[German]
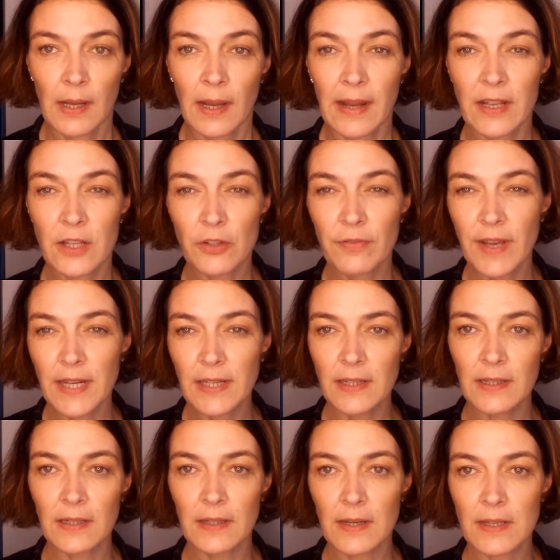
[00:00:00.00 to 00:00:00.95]
Also wenn
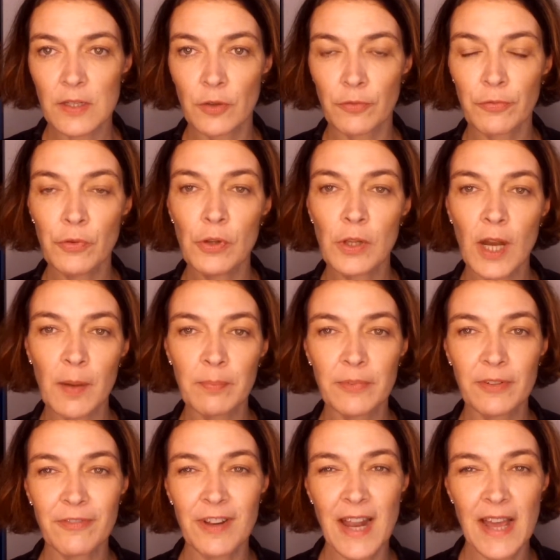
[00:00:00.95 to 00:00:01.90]
ihr das Gefühl
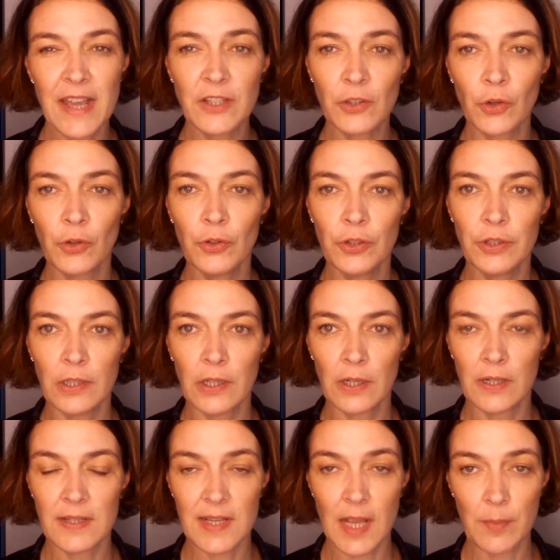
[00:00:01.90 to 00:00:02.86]
habt, vielleicht könntet
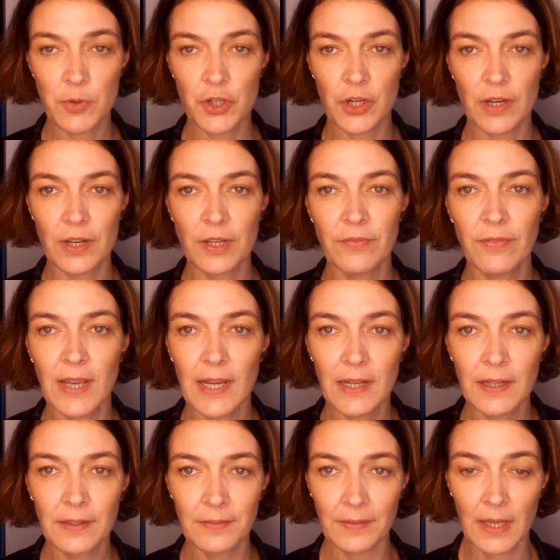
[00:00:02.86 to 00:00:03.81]
ihr selbstständig
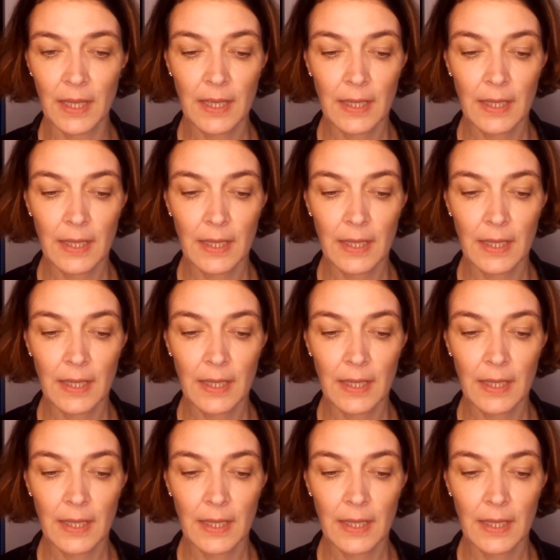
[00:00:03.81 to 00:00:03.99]
werden,